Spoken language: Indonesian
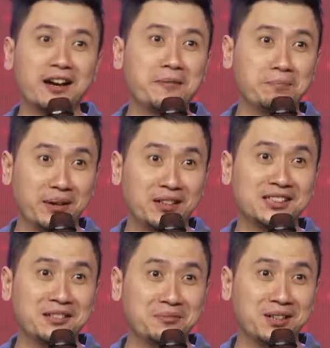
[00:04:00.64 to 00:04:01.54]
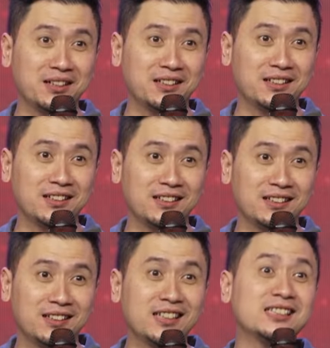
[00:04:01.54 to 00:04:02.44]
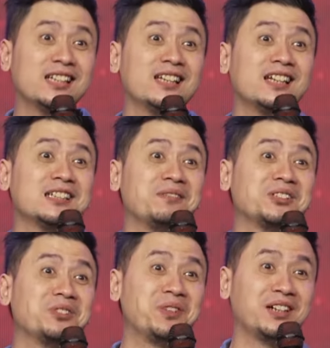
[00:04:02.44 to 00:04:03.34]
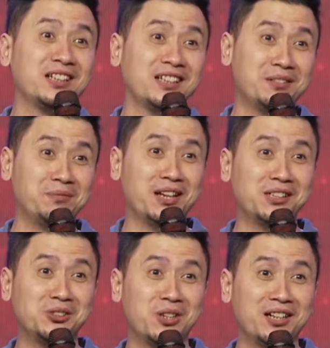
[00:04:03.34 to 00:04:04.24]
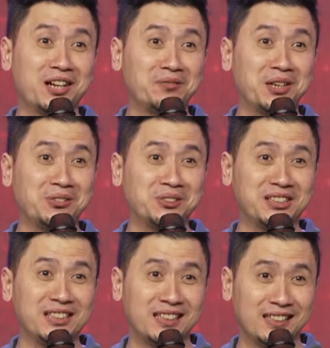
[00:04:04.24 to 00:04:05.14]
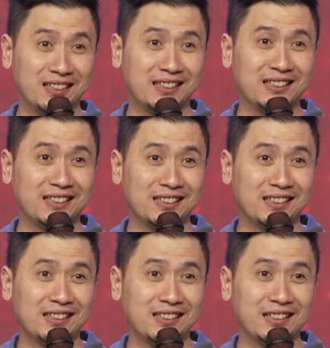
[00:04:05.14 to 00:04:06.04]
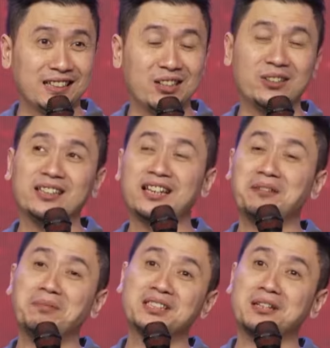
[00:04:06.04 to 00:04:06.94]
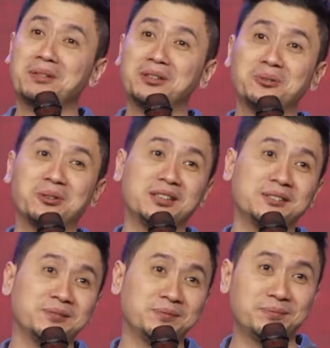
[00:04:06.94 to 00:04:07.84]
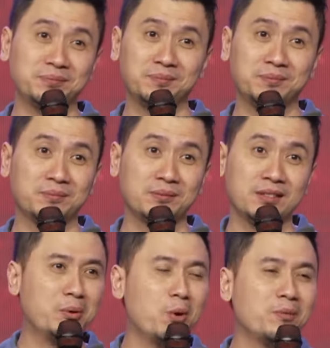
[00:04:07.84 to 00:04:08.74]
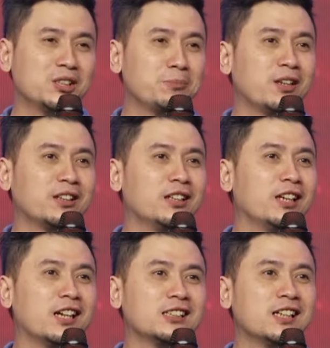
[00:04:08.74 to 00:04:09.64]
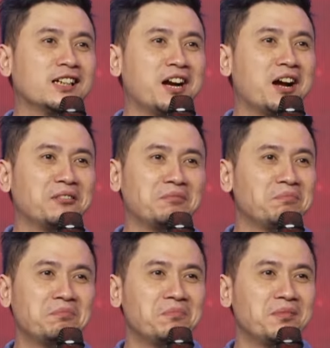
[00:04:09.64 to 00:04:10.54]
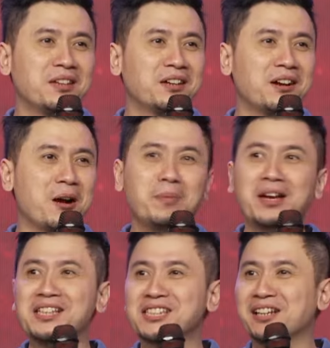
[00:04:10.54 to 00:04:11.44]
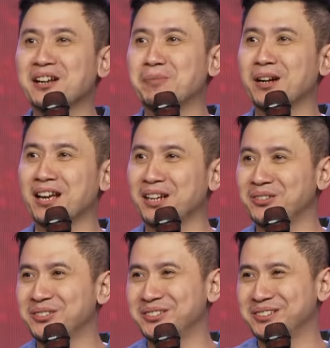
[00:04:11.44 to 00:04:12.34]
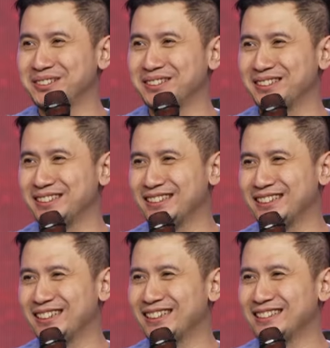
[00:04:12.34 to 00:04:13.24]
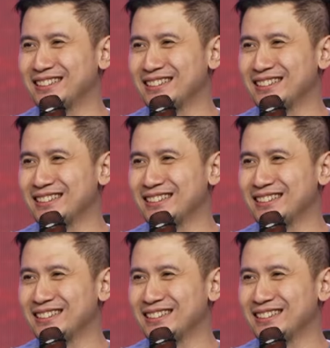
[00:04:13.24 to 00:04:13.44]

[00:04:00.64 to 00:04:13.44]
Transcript: nempel sama listriknya, sama sumbernya. Demikian juga dengan manusia. Kalau kita nempel sama Tuhan, momen seperti ini rasanya nggak nggak pengen segera berlalu, ya.